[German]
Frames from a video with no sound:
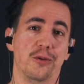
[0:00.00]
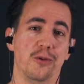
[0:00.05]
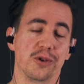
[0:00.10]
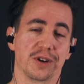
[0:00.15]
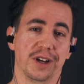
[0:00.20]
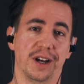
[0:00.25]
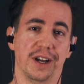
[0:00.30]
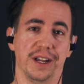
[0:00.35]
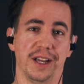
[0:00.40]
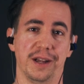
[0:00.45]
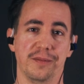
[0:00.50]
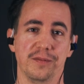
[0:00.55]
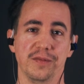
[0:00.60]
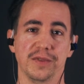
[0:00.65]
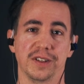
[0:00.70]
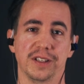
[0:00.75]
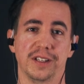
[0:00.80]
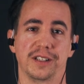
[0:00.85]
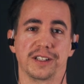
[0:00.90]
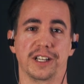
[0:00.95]
OKM,
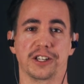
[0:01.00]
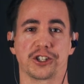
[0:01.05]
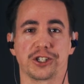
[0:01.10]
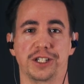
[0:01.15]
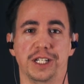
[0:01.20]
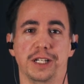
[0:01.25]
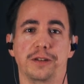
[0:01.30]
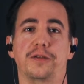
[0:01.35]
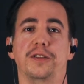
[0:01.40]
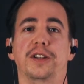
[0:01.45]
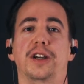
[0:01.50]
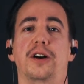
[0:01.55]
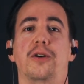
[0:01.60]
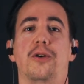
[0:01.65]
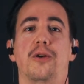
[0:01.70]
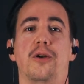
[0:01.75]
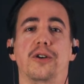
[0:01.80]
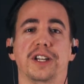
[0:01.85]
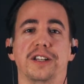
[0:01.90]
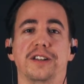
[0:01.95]
das steht für
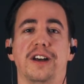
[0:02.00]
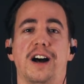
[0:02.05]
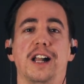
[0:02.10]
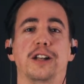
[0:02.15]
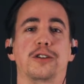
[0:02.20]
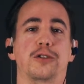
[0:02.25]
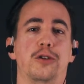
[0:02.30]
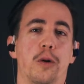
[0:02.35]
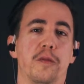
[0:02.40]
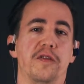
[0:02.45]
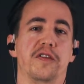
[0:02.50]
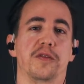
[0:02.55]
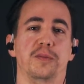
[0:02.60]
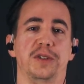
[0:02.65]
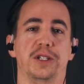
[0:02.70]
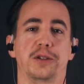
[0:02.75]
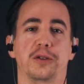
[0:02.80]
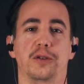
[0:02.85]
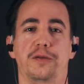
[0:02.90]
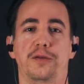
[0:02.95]

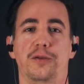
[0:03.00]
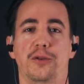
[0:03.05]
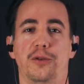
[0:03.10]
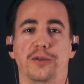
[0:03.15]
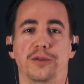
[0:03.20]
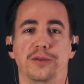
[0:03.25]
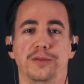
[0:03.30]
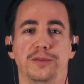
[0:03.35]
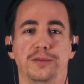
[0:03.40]
Originalkopfmikrofon.